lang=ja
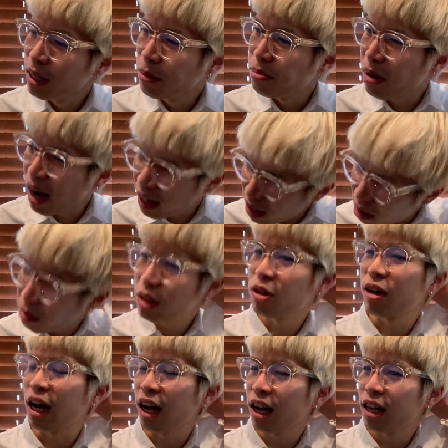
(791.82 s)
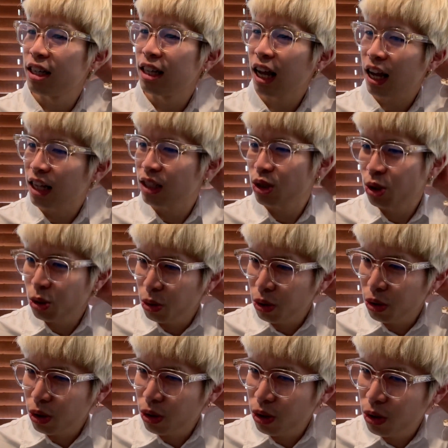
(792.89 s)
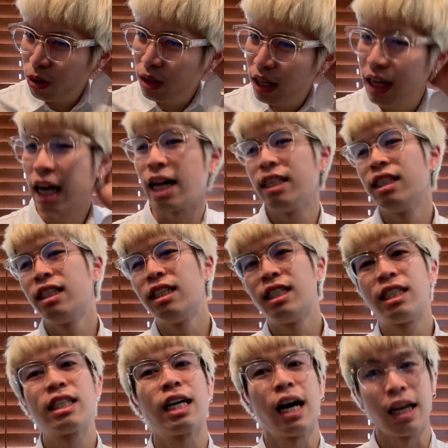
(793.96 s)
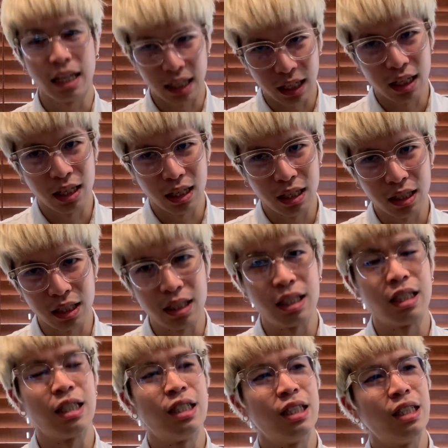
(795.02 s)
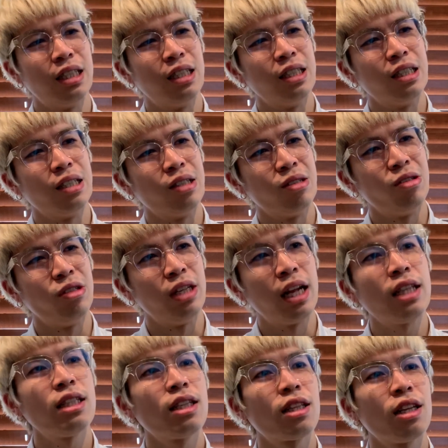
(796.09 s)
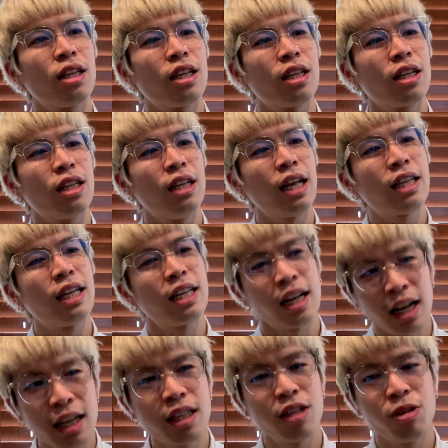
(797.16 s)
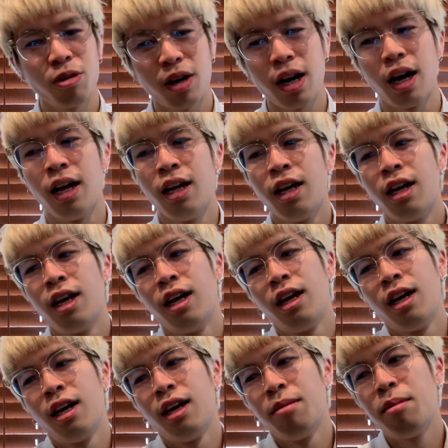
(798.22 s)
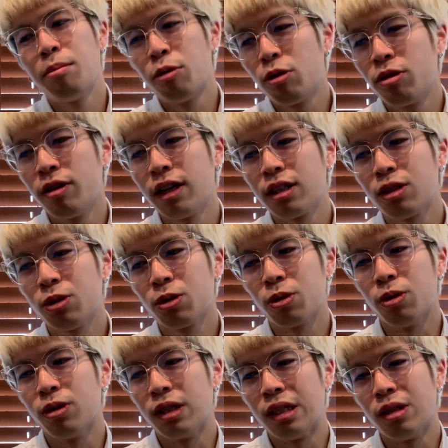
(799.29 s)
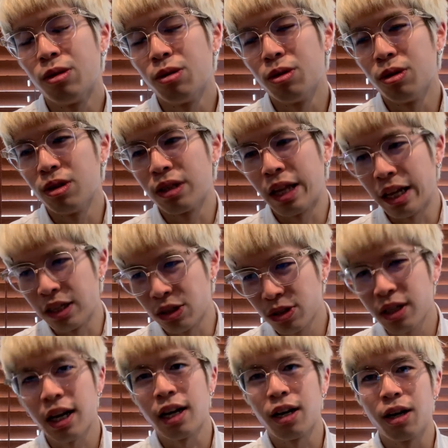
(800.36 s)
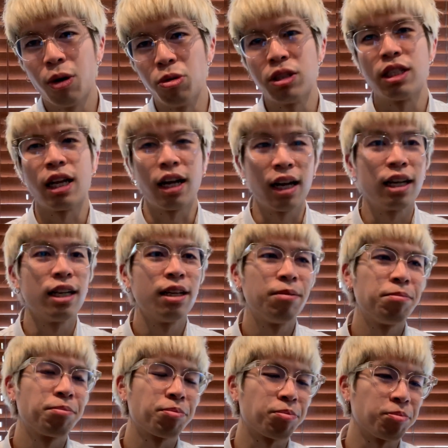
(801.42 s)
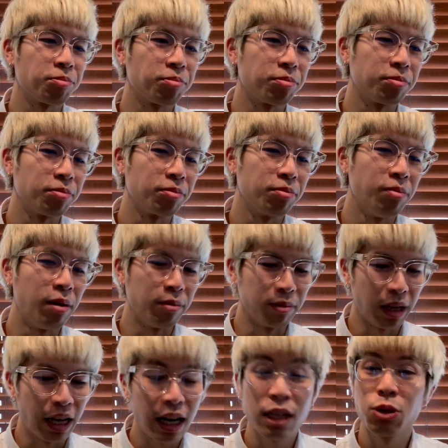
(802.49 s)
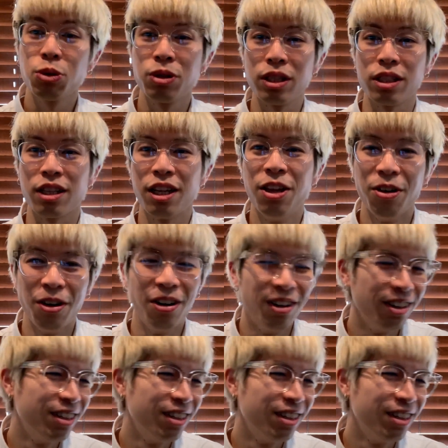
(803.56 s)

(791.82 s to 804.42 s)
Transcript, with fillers: 番組というか、なんかそういうような感じに近い、えー、風になっちゃった、なってたなっていうのが、まあ僕はちょっと、あの、点数が落ちた。うん、まあ、偉そうですけど